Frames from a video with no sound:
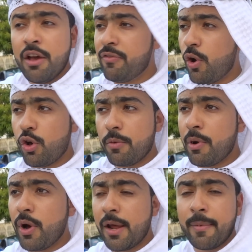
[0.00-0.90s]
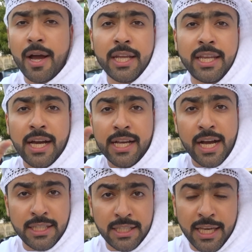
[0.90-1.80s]
في اوروبا وهالاماكن اذا
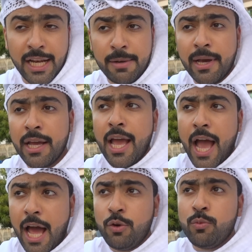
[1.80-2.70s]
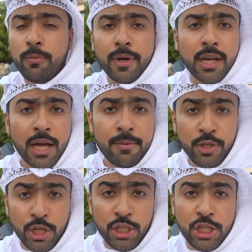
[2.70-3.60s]
كان كلمه على العموم الرقم
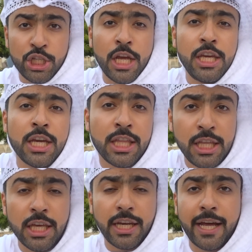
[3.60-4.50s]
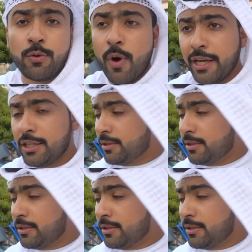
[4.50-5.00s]
يعني شيء كثير يعني وايد